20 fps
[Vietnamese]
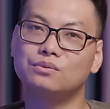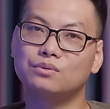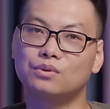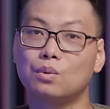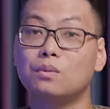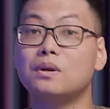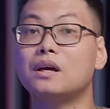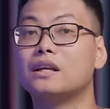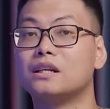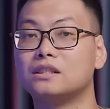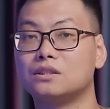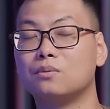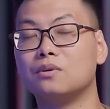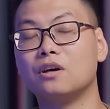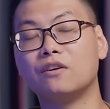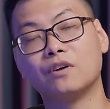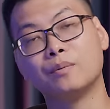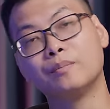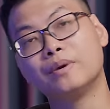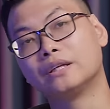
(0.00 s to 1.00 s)
Cũng là để rộng
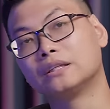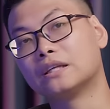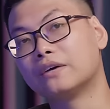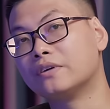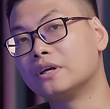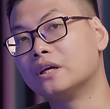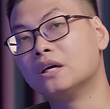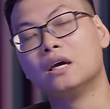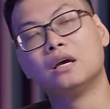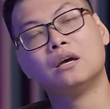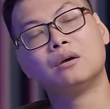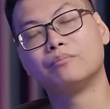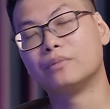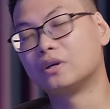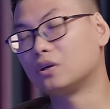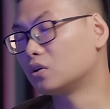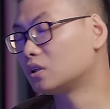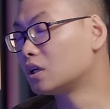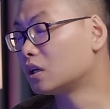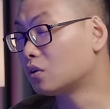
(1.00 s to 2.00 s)
lượng với mình. Tại vì
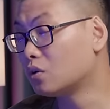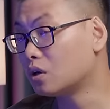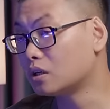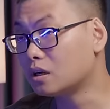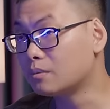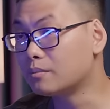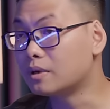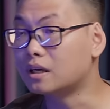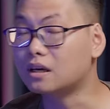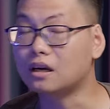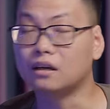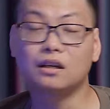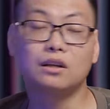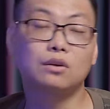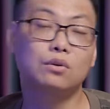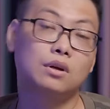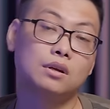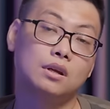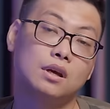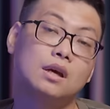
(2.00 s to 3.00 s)
mình nói thật luôn nha, mình khẳng định
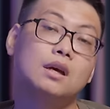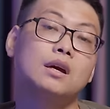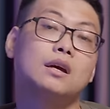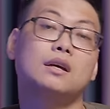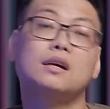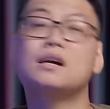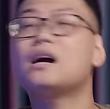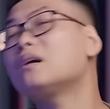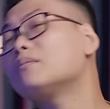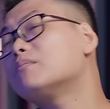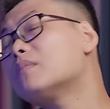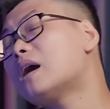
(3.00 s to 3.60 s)
luôn, các